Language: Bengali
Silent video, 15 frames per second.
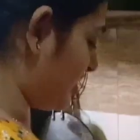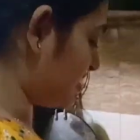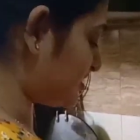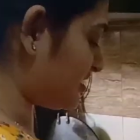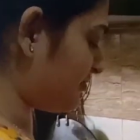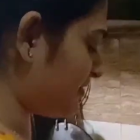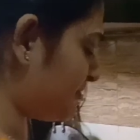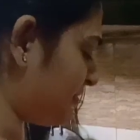
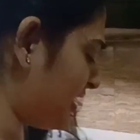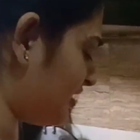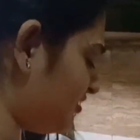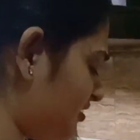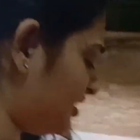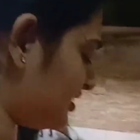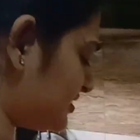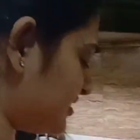আজকে আমার ভালো
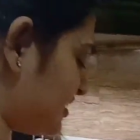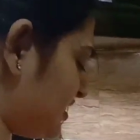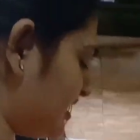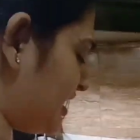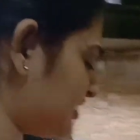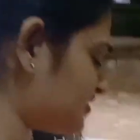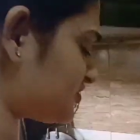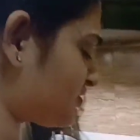লাগছে না
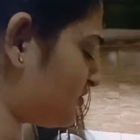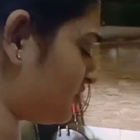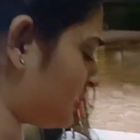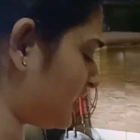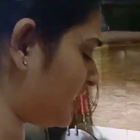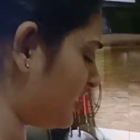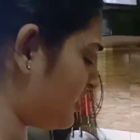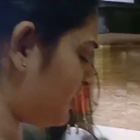লাঞ্চ করে